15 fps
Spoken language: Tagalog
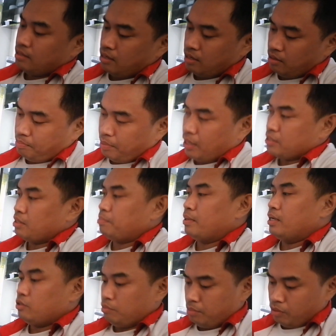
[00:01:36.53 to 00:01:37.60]
Ay, pyesa
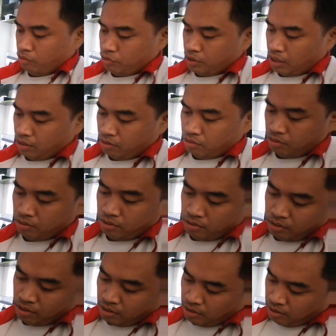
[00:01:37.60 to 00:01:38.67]
pala itong binuksan ko.
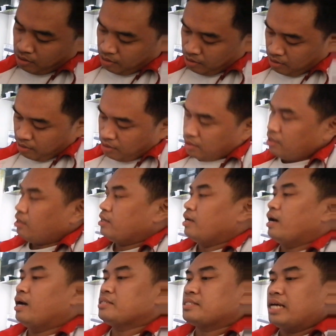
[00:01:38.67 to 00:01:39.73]

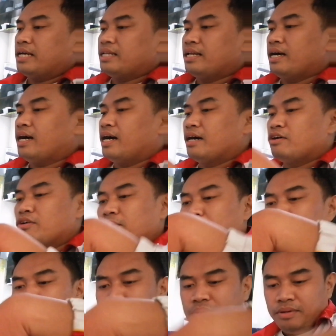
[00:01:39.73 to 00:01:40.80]
Yan, sana ang
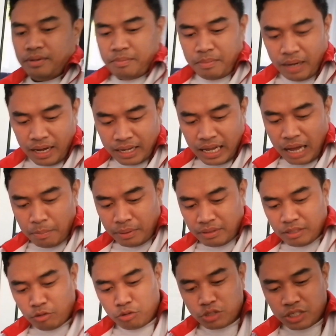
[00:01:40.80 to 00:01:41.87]

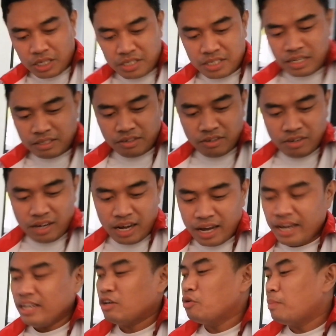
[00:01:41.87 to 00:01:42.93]
makagamit itong chest na to
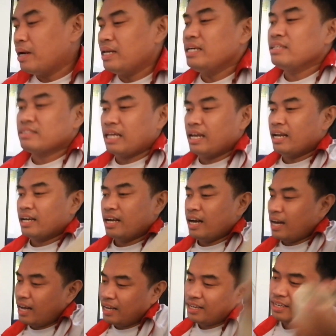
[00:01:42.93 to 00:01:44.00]
ay gumaling
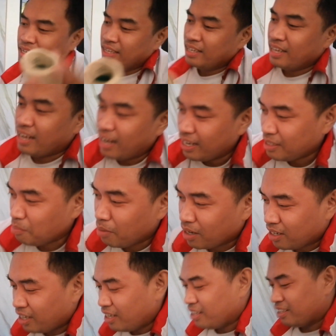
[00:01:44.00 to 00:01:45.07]
talaga at
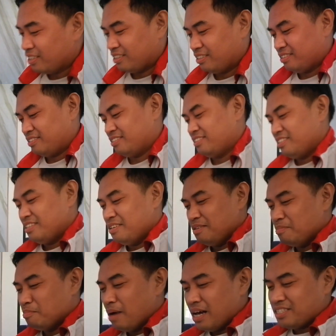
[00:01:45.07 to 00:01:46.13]
maging
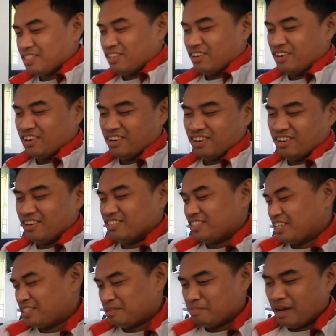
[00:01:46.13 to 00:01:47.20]
master,
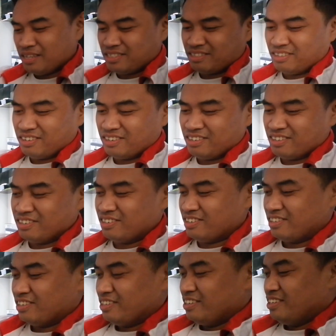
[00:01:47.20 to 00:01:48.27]
chess
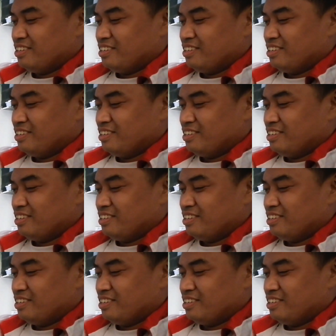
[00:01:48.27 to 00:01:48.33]
master.